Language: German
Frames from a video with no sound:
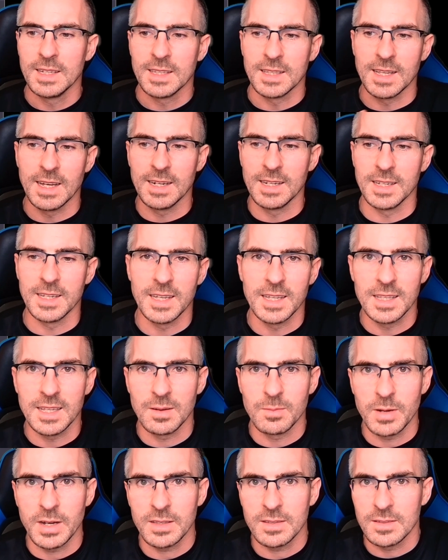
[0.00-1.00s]
dann geht
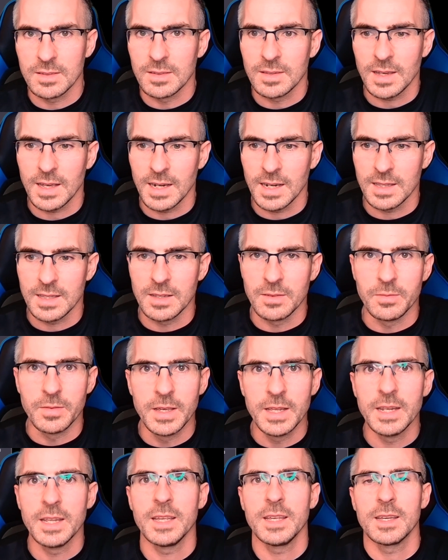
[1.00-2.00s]
da meistens relativ
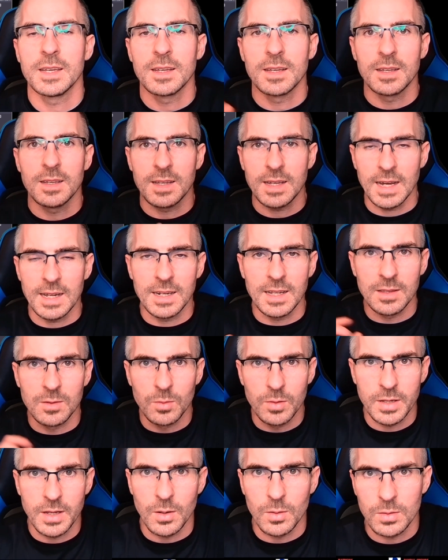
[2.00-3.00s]
wenig. Kann
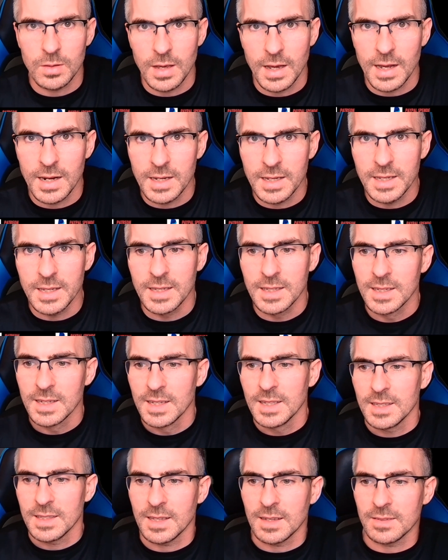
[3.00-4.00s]
natürlich auch daran liegen,
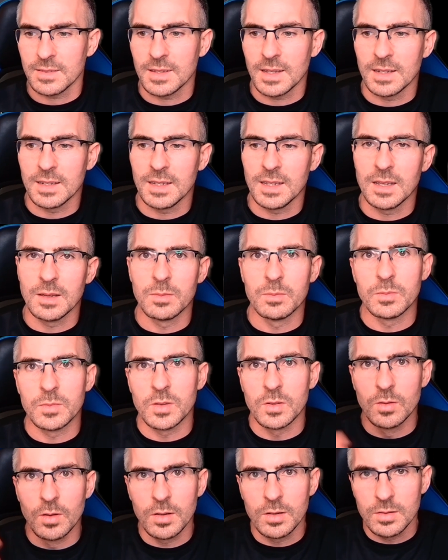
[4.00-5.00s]
dass dann eben
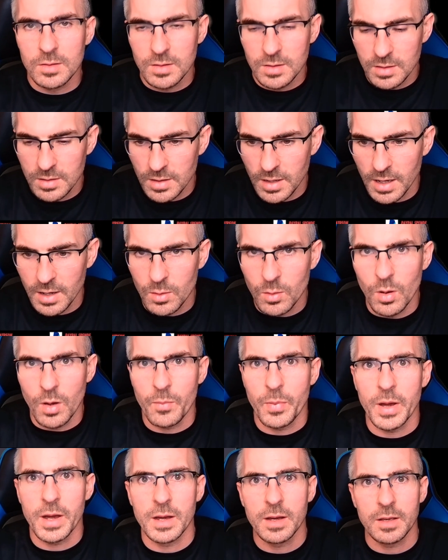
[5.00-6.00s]
ne, der
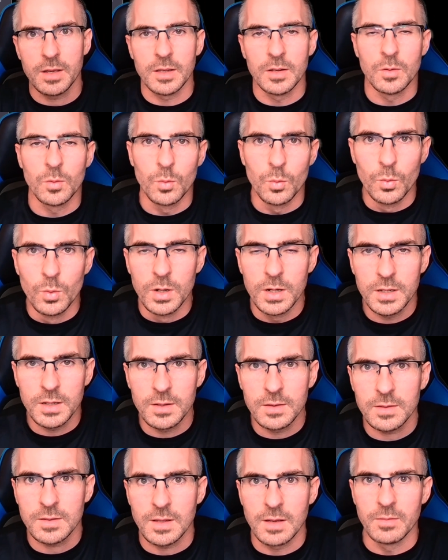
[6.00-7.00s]
Körper in Ruhe
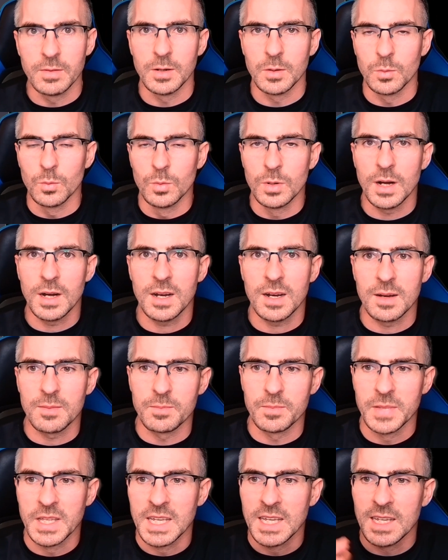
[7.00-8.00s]
ist, der will Ruhe
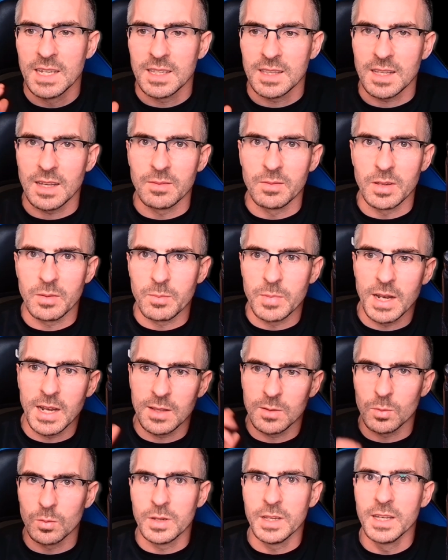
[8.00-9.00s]
haben, dann wird
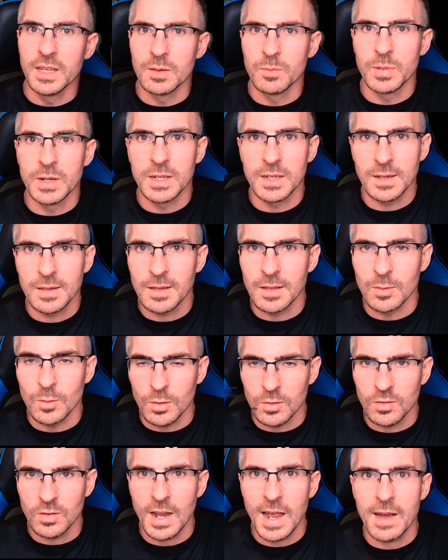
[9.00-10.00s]
Melatonin gebildet, ihr
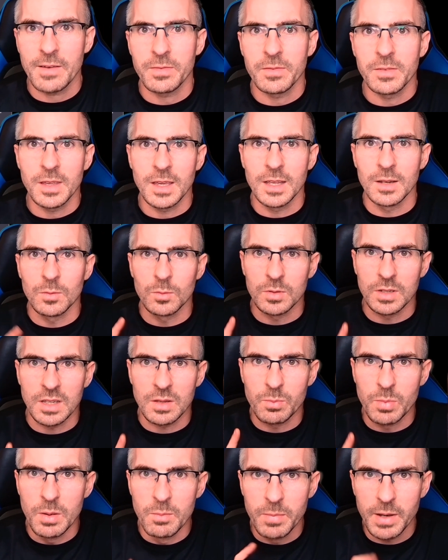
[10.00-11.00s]
sollt schlafen gehen und
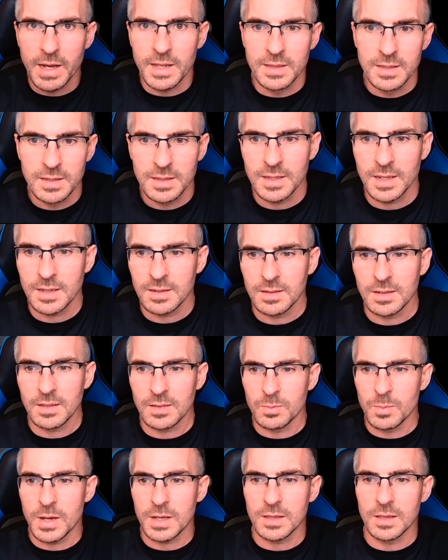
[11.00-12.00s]
nicht pimpern. Ja,
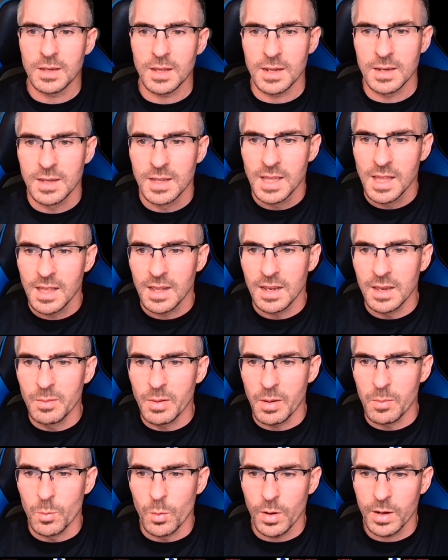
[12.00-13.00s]
das macht ihr dann
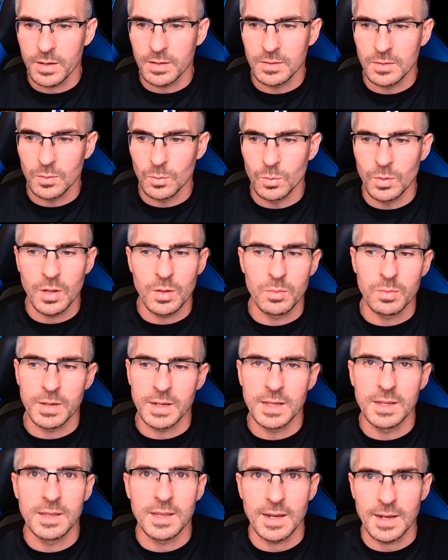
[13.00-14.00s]
lieber morgens oder über
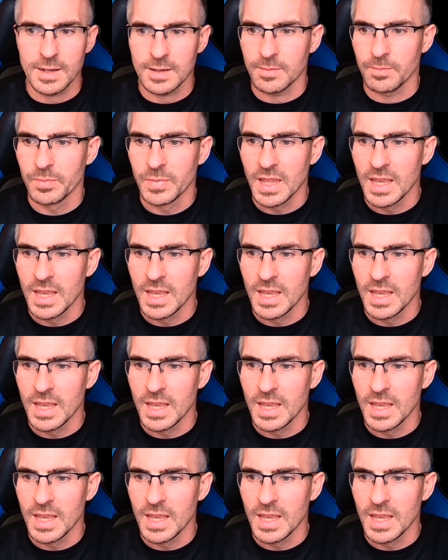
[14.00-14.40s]
den Tag.